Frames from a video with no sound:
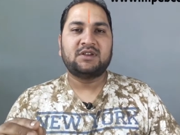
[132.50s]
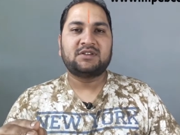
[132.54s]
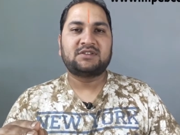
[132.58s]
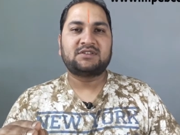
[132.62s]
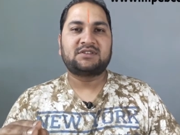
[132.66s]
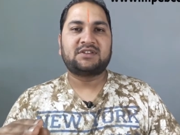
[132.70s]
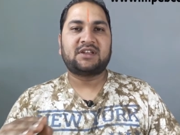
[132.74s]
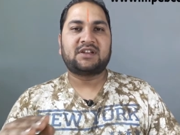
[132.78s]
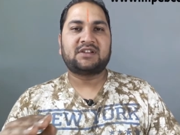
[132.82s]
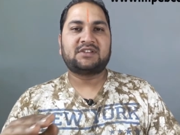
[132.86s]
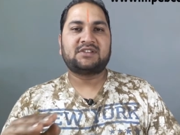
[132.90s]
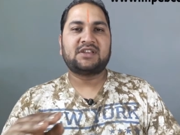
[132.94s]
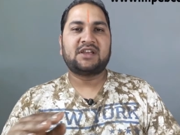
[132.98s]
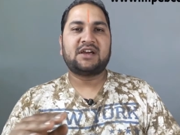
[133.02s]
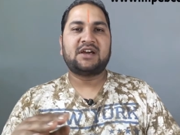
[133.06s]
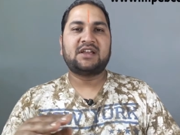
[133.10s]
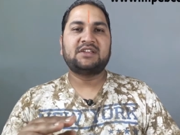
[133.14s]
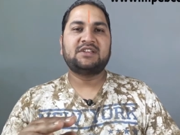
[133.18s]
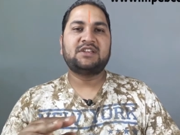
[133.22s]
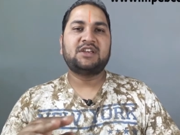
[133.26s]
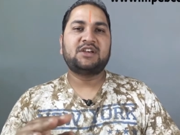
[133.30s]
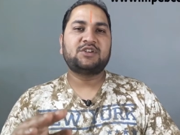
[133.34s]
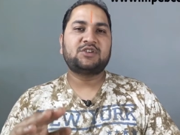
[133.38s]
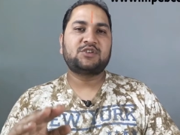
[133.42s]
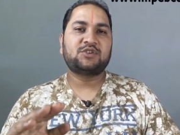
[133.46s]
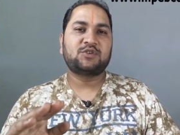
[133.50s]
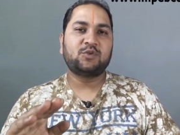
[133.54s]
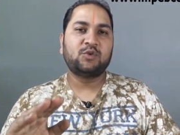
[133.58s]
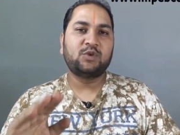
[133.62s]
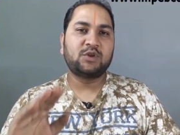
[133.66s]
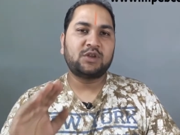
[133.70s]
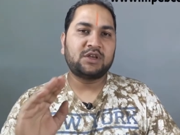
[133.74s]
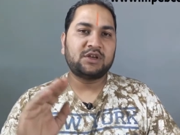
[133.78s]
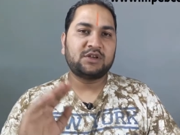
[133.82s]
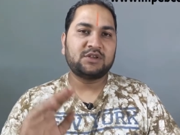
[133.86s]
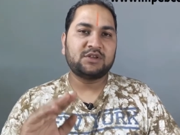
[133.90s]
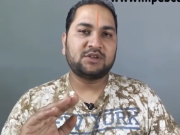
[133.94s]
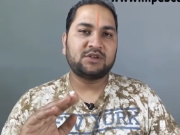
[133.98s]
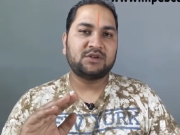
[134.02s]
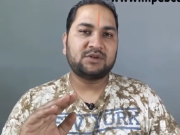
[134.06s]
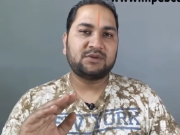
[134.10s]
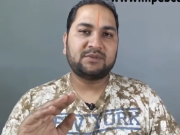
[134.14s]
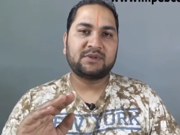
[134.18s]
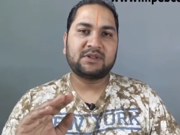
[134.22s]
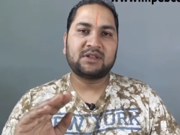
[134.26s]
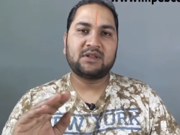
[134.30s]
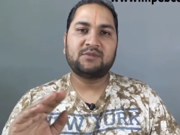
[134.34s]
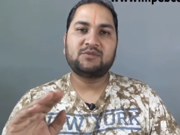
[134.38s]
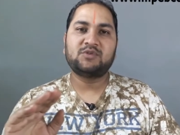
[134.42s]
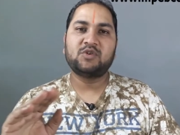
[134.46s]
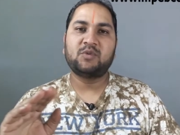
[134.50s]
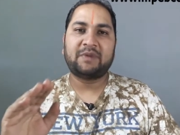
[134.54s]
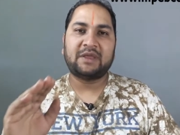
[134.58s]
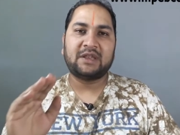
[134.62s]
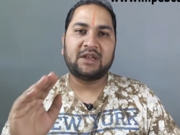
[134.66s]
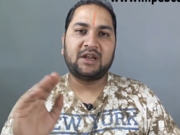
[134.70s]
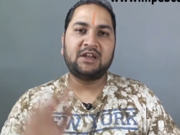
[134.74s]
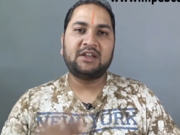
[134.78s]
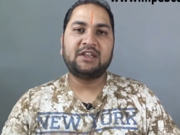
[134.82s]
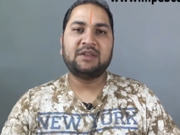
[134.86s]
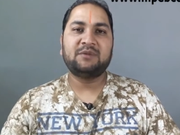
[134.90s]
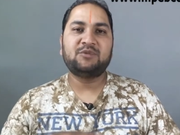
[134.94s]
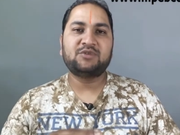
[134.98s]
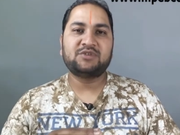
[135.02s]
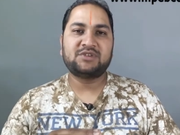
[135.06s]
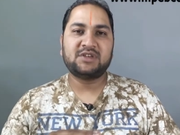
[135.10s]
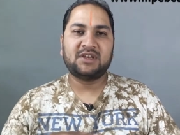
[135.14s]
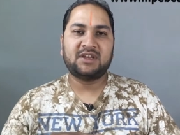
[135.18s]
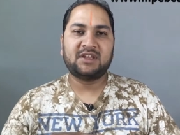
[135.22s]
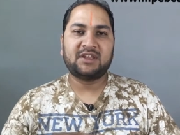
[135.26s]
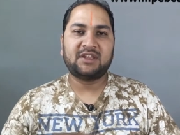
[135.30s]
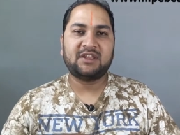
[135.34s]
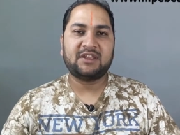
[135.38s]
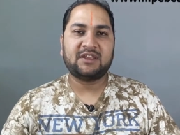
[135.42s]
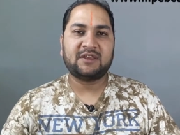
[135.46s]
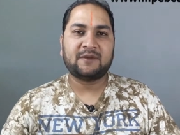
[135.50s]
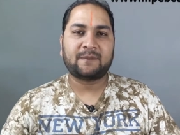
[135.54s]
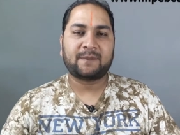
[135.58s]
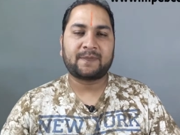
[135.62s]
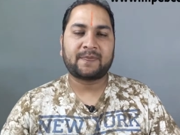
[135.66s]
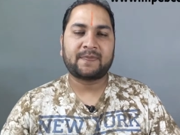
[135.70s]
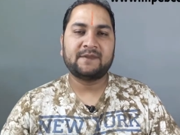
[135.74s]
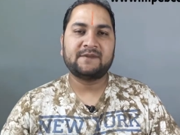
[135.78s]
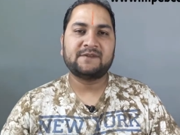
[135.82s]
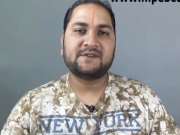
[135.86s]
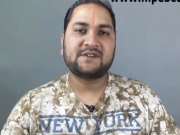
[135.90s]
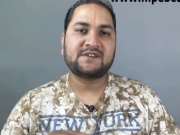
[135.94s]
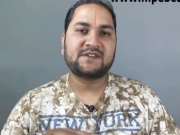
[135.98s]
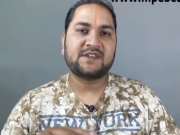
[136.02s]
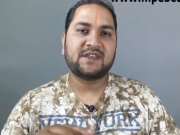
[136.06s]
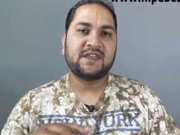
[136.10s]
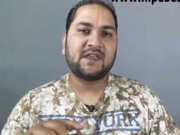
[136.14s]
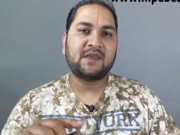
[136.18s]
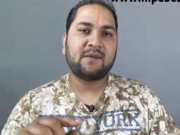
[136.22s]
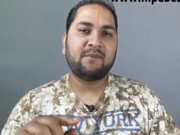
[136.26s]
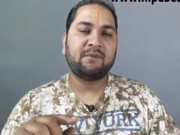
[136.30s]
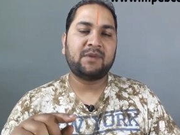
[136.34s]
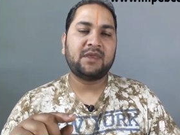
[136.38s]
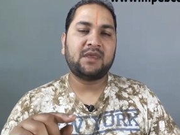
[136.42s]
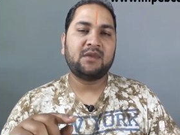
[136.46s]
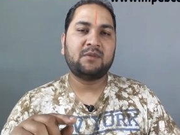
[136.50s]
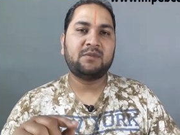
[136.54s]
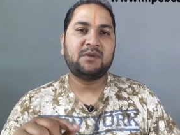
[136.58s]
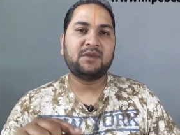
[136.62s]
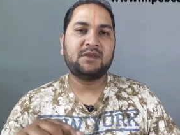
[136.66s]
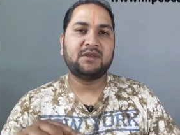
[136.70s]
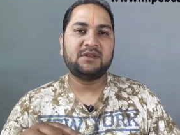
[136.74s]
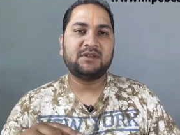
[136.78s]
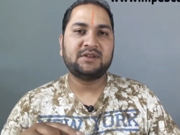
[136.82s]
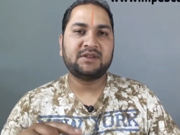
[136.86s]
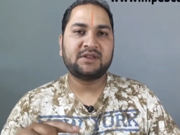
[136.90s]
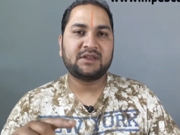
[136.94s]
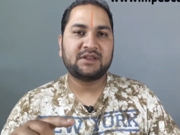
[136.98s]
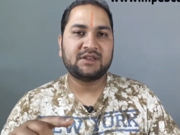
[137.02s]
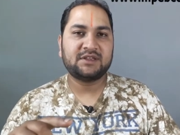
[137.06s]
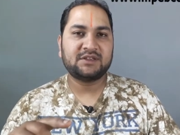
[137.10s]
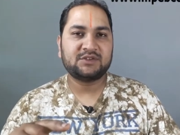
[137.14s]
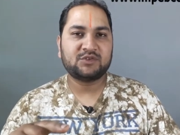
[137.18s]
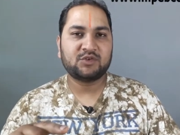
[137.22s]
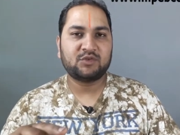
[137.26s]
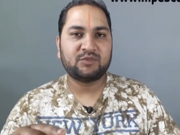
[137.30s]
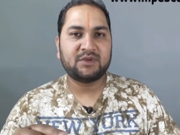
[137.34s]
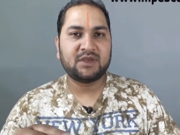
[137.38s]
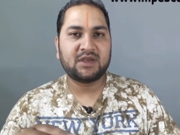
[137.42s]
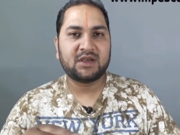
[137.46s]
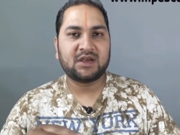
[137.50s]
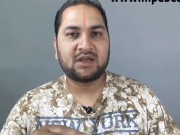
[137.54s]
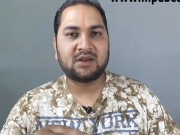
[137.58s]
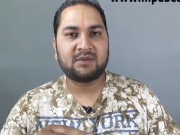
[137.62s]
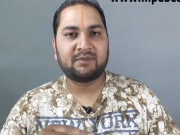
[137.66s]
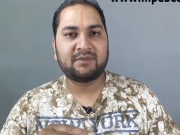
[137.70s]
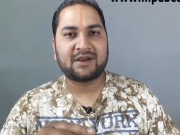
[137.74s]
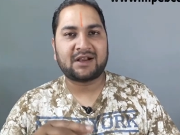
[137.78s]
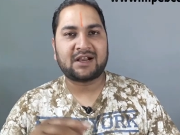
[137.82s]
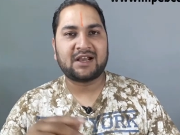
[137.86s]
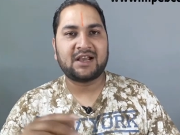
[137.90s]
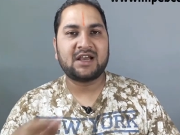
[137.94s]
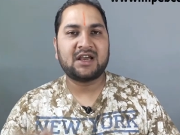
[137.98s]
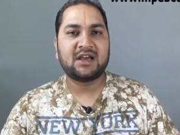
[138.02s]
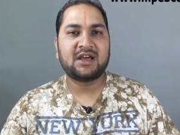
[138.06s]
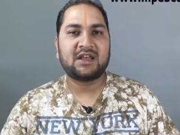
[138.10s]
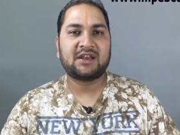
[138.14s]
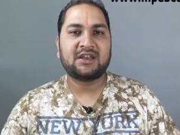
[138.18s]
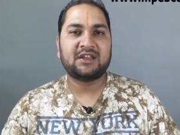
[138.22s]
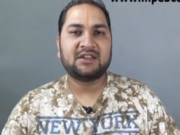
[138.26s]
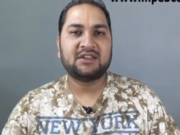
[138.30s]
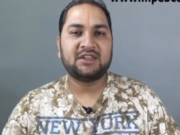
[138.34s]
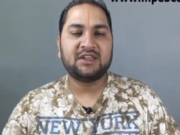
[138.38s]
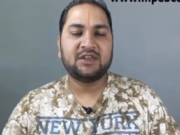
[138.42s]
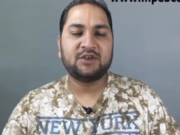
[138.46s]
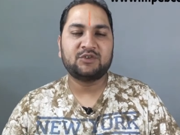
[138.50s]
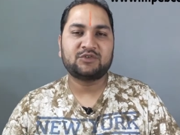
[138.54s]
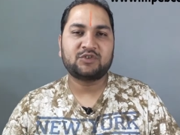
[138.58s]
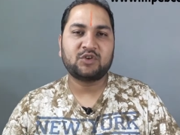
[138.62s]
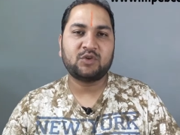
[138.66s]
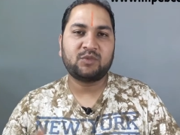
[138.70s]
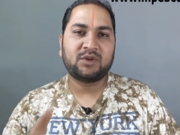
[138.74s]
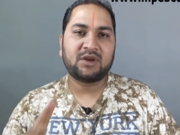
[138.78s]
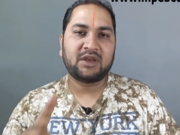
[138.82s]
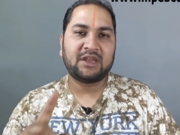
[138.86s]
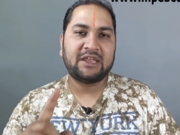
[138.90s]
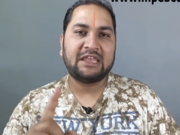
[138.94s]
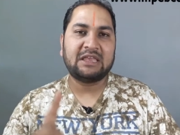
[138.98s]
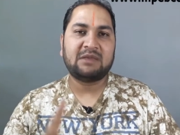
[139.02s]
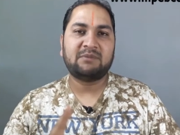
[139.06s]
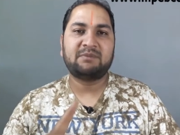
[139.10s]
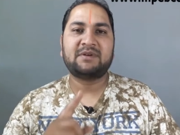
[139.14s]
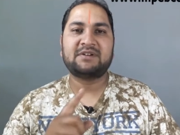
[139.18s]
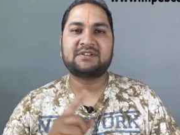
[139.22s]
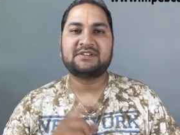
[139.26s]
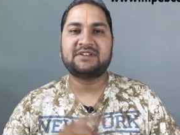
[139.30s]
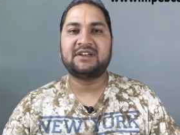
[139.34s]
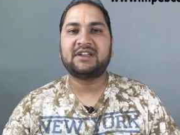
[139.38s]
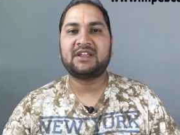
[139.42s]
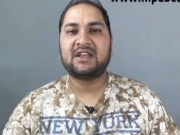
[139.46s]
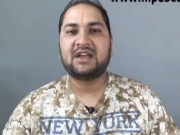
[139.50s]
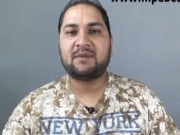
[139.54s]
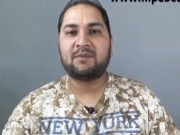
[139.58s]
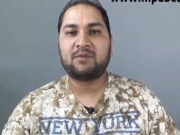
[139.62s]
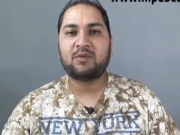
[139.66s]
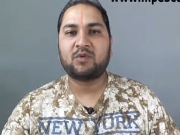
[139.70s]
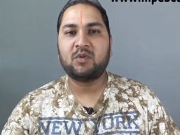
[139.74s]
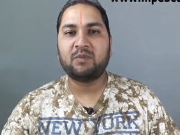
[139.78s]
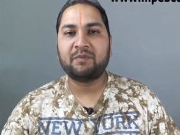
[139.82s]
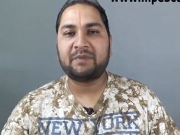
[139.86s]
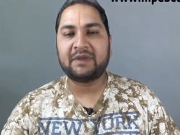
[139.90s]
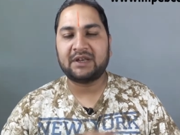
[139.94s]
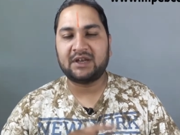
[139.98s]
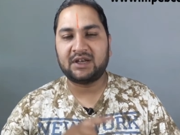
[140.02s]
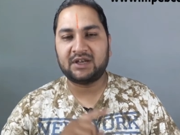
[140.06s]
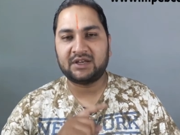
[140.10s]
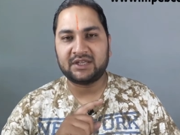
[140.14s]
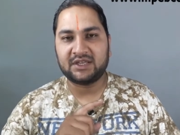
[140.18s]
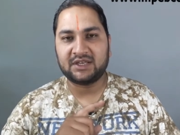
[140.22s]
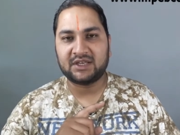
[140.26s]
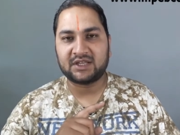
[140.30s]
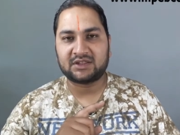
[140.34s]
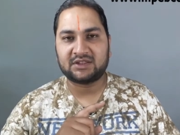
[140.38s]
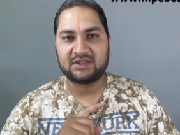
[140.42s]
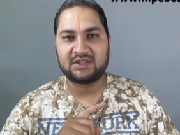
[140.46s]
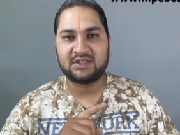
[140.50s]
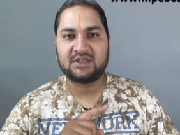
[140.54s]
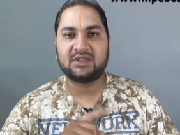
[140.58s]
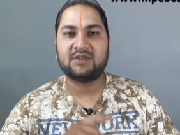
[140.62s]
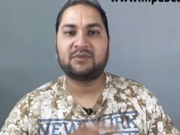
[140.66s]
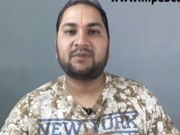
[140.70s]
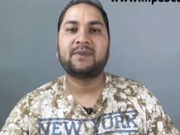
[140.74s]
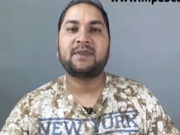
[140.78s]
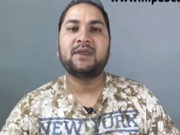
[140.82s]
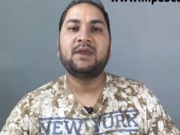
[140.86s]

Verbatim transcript: सरचार्ज या शुल्क मतलब जो पेनल्टी मुझे लगी है जैसे एम e की जो भी अगर बकाया रहती है उसके ऊपर एक परसेंट का आपको पेनल्टी लगती है